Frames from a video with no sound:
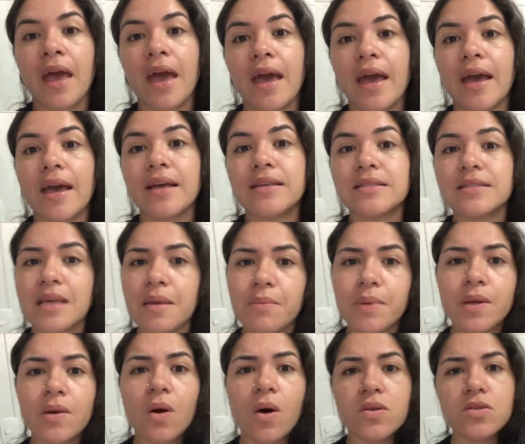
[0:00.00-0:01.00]
É,
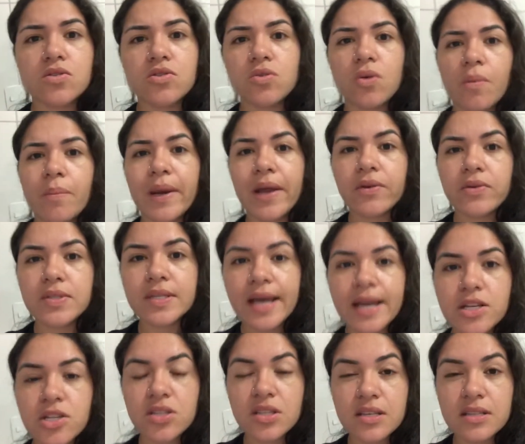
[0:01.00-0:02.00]
sempre gosto de comprar no
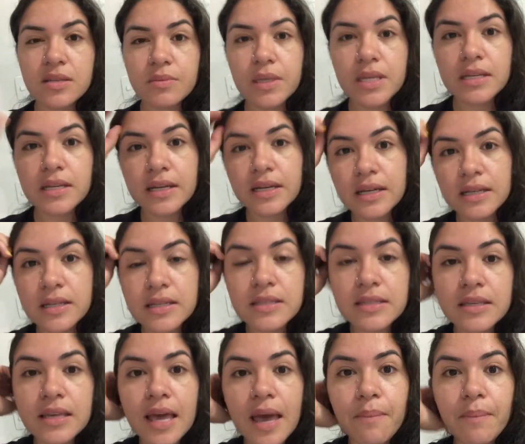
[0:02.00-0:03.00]
site das Americanas,
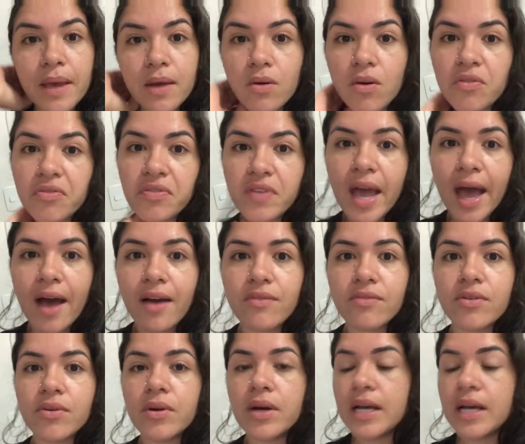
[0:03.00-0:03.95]
que é bem confiável.